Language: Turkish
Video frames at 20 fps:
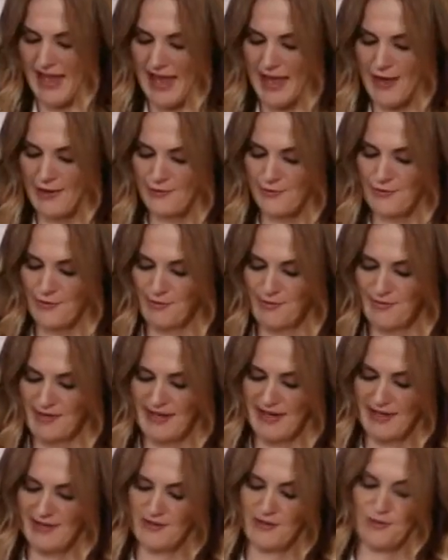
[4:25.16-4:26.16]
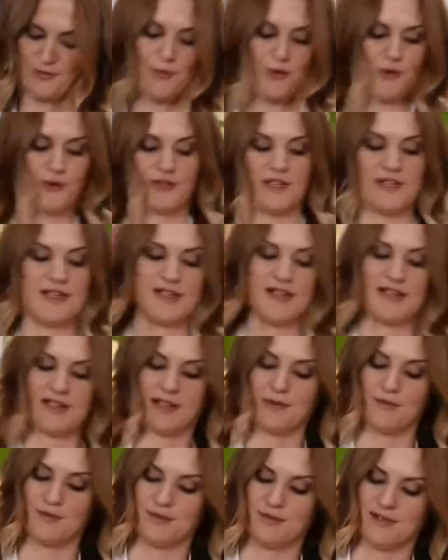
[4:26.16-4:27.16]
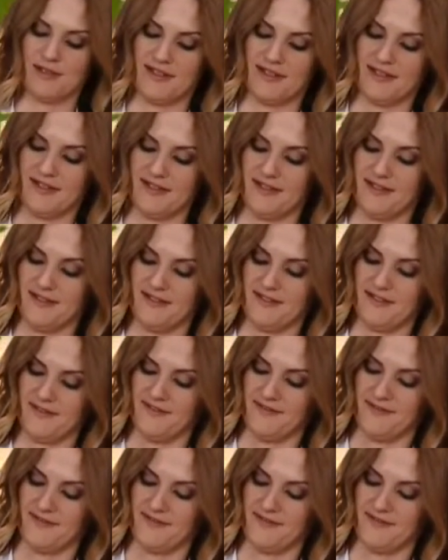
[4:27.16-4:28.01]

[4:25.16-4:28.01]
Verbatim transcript: En son birazcık portakal kabukları.